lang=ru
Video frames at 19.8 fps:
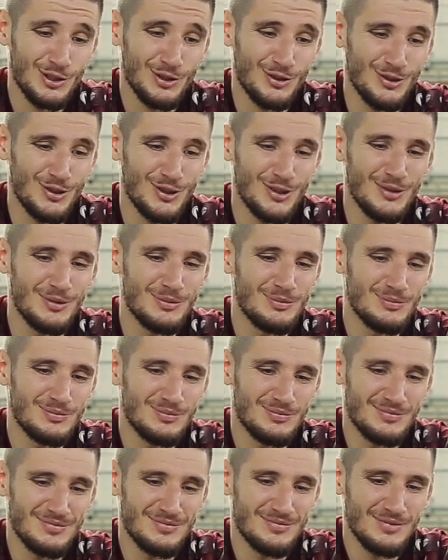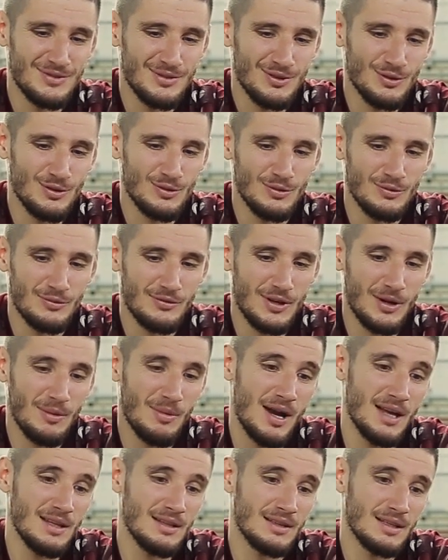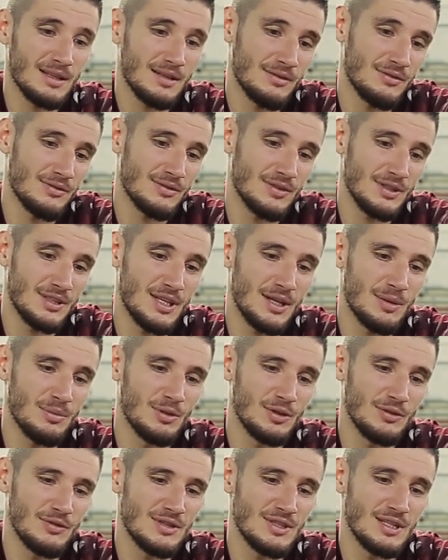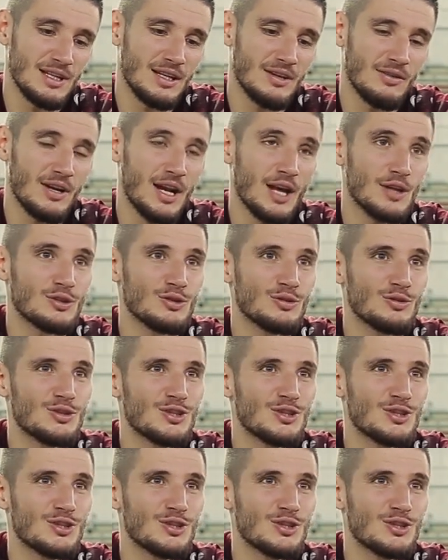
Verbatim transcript: такой, ну, в командах, где я был, везде говорят, что